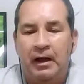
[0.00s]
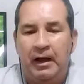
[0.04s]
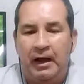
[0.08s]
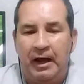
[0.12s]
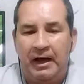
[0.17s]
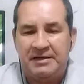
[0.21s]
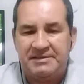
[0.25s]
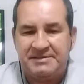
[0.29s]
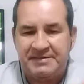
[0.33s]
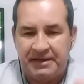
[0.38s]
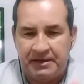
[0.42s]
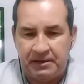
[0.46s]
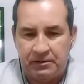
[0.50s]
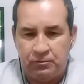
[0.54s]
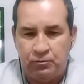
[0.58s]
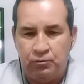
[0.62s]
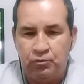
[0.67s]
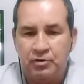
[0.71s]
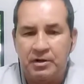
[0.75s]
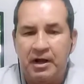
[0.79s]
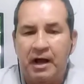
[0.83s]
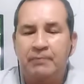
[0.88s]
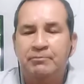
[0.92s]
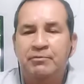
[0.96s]
Hace
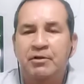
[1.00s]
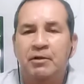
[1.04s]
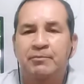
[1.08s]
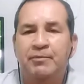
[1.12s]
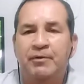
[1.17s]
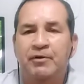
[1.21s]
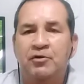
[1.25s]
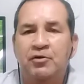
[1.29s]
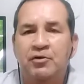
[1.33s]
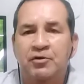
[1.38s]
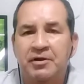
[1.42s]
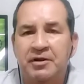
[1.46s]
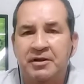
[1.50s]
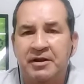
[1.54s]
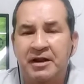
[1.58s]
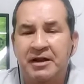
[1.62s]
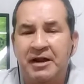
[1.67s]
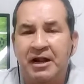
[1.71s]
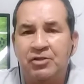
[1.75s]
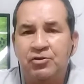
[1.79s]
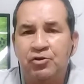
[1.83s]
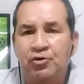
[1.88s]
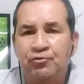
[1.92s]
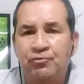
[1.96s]
un cambio el profesor
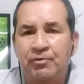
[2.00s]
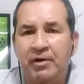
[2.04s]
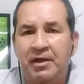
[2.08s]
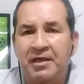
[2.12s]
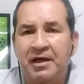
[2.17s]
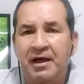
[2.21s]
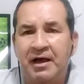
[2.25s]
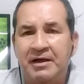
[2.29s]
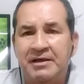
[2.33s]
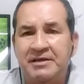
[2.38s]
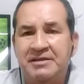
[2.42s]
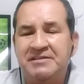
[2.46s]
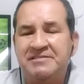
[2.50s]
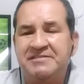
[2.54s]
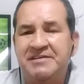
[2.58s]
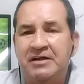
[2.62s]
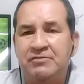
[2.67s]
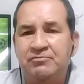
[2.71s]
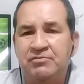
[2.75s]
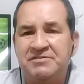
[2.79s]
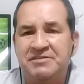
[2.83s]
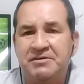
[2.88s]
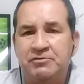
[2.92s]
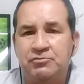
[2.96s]
Reinaldo Rueda
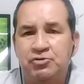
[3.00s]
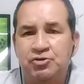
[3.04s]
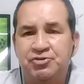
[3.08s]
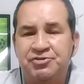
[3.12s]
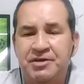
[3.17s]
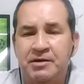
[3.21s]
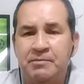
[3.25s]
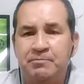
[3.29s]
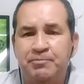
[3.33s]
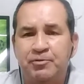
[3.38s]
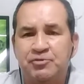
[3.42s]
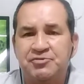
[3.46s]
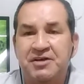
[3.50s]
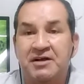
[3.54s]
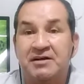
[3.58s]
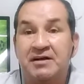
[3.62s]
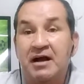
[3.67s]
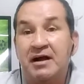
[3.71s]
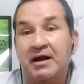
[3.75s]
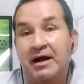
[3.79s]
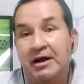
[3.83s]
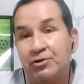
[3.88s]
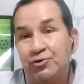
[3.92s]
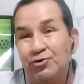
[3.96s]
iniciando el segundo tiempo,
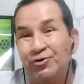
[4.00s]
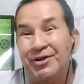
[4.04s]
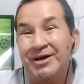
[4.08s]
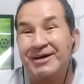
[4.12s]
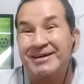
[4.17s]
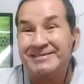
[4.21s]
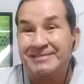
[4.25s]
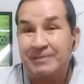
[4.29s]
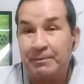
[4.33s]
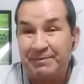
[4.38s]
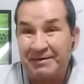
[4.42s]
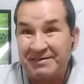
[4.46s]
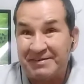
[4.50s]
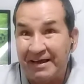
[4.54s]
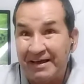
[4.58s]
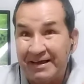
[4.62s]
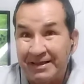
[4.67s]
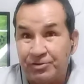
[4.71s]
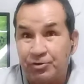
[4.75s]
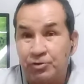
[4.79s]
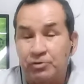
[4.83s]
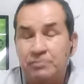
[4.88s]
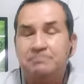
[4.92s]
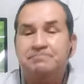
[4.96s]
saca a Cardona que está
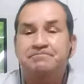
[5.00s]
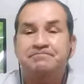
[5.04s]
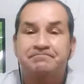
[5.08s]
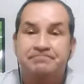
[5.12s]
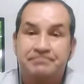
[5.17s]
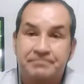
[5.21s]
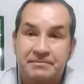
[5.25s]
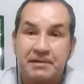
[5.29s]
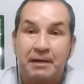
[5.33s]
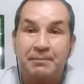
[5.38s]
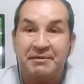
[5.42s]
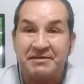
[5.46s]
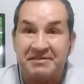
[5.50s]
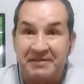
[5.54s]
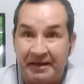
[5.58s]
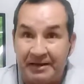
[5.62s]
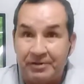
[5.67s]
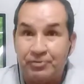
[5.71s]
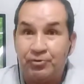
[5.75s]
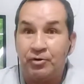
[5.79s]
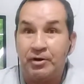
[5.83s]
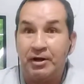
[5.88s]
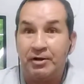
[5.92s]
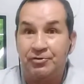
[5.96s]
pesadito, está
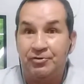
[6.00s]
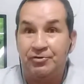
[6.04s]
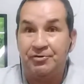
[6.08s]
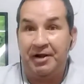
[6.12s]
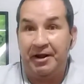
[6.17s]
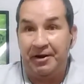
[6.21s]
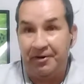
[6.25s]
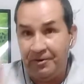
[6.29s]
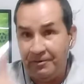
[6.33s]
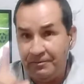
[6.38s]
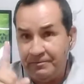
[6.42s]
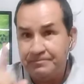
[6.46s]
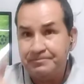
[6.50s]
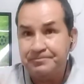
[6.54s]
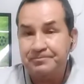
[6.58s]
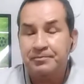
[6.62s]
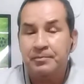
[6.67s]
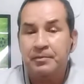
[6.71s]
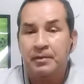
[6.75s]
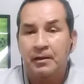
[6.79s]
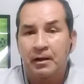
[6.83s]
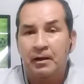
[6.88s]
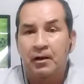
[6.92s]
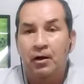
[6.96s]
pesadito Cardona, ¿no?
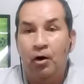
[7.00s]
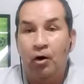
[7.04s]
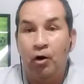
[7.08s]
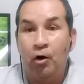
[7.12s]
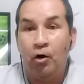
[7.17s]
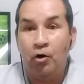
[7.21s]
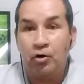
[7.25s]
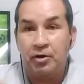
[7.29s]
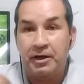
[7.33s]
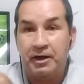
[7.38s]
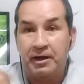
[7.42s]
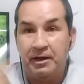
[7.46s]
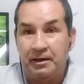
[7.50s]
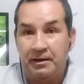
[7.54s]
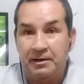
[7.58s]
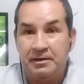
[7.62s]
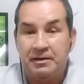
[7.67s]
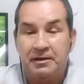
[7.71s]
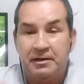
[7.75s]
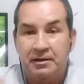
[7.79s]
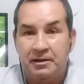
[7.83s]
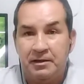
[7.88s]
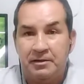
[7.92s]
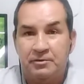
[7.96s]
Ok,
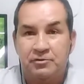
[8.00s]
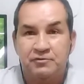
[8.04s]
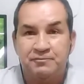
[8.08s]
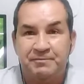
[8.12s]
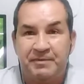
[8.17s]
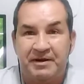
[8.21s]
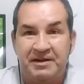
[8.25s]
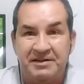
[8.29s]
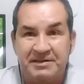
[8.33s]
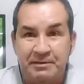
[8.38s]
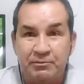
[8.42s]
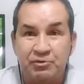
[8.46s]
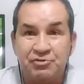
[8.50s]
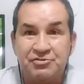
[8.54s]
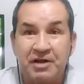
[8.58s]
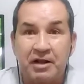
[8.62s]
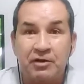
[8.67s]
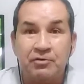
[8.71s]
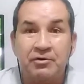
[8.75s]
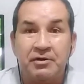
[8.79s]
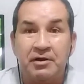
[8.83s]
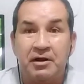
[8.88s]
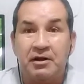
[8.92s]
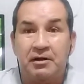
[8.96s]
nos parecemos
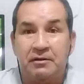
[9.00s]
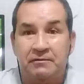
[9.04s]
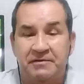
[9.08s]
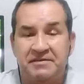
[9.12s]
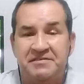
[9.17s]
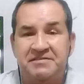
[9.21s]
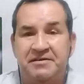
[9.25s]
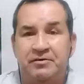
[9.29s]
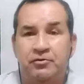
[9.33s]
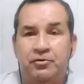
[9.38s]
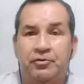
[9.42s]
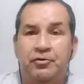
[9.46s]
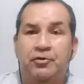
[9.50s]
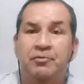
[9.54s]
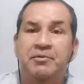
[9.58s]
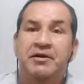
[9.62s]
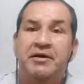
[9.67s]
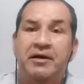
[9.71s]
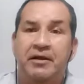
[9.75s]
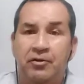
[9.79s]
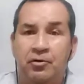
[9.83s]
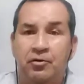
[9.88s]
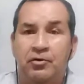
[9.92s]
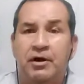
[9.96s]
algo en el físico, ¿no, mi
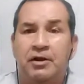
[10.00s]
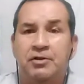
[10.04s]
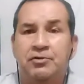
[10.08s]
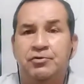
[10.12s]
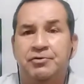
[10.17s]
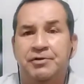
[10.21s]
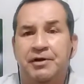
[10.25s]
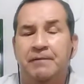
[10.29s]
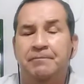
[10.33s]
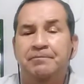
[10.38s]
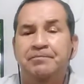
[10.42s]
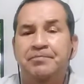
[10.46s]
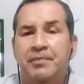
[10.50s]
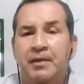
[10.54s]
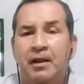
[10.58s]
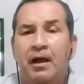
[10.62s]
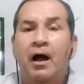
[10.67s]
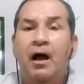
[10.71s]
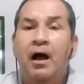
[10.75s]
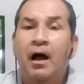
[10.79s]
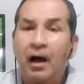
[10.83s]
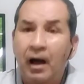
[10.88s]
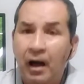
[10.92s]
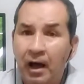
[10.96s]
querido Cardona?
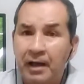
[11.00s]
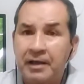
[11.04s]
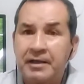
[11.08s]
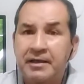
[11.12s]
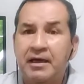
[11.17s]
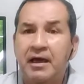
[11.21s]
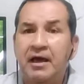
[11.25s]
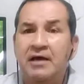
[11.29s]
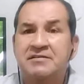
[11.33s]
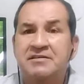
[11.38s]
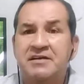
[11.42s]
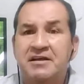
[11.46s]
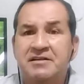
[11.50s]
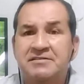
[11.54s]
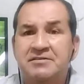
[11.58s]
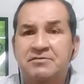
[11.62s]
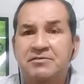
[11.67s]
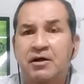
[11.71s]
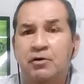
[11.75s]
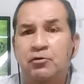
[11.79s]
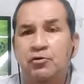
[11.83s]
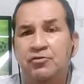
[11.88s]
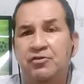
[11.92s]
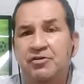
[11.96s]
Hay que hacerse
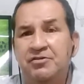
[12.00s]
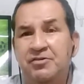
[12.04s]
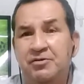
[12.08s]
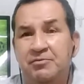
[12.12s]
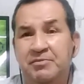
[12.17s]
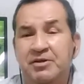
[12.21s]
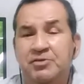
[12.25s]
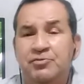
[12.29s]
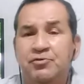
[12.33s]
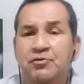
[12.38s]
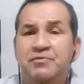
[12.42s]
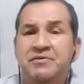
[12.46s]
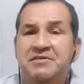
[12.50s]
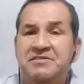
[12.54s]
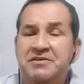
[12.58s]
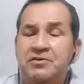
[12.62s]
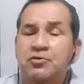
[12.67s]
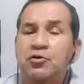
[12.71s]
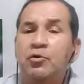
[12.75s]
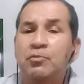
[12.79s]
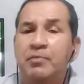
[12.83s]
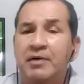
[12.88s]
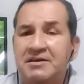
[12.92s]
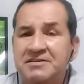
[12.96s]
un acondicionamiento
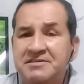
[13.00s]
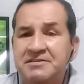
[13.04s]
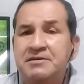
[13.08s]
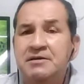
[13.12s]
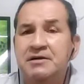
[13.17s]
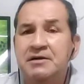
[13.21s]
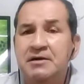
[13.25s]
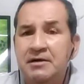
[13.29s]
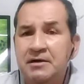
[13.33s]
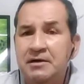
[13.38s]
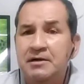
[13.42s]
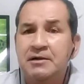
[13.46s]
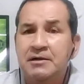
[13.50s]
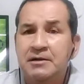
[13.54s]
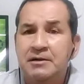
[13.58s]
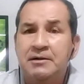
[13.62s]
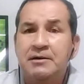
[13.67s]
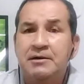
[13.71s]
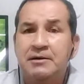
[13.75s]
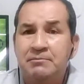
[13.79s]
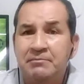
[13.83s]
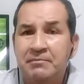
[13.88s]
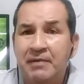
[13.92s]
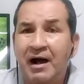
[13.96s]
físico más,
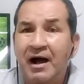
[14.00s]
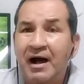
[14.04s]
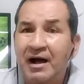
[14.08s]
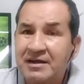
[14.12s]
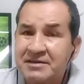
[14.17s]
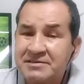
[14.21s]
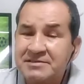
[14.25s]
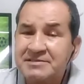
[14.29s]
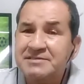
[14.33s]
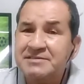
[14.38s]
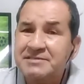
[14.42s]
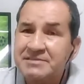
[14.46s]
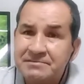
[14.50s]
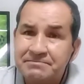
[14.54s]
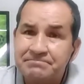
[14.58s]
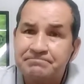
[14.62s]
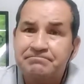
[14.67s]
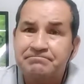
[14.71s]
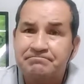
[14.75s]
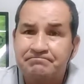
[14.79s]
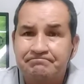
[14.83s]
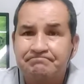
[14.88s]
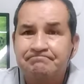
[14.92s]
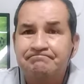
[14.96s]
más,